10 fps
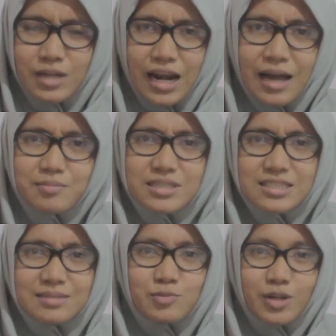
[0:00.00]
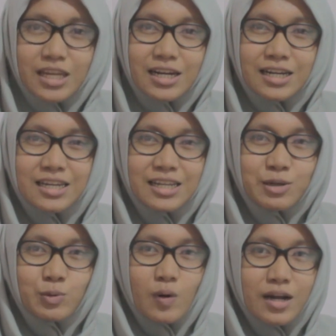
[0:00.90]
udah lama sih mungkin di
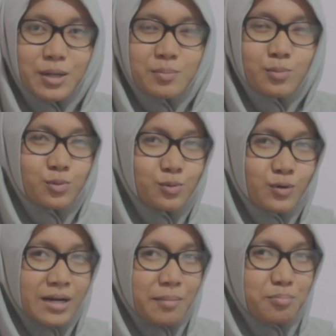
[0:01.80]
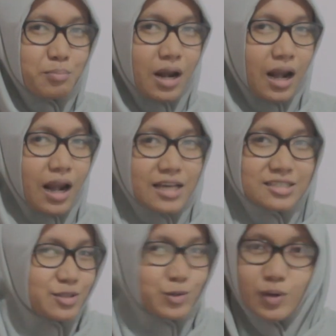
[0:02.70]
2016
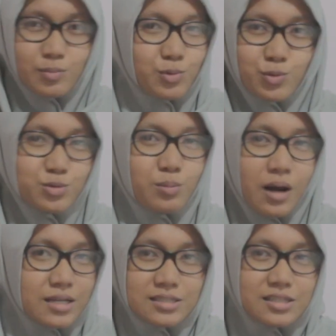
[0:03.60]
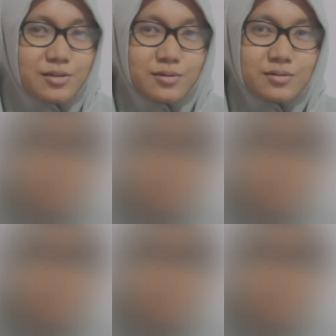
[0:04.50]
atau 2017 gitu.